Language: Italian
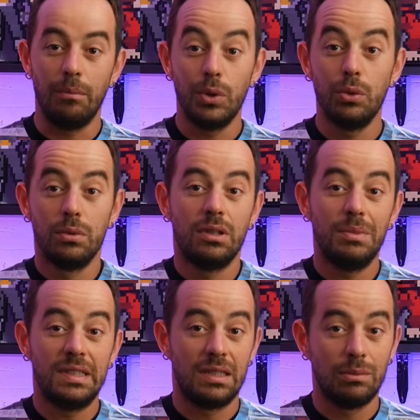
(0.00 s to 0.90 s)
il mio
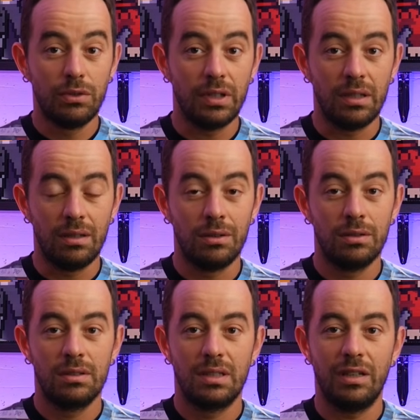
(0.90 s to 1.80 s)
ultimissimo
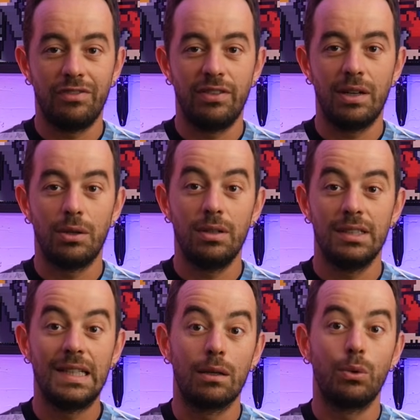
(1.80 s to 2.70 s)
video che farò
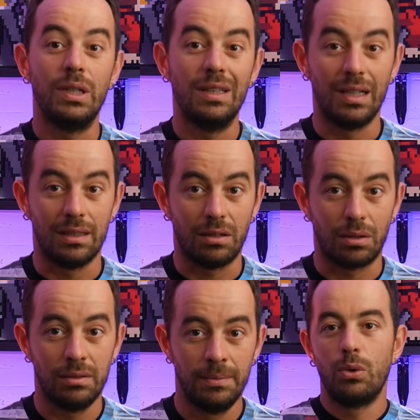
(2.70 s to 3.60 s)
da qui
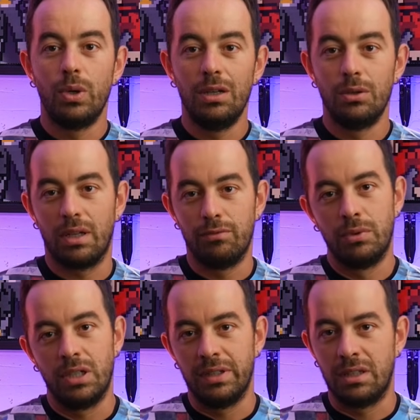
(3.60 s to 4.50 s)
dentro. Quello che
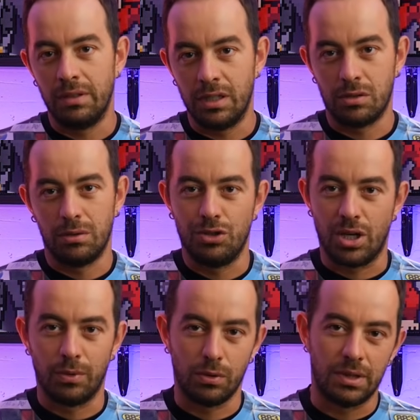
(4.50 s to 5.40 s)
voi avete visto,
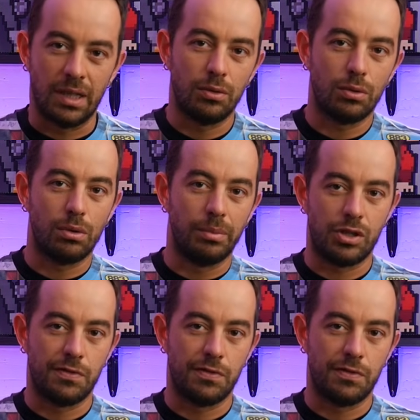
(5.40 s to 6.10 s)
diciamo, soltanto come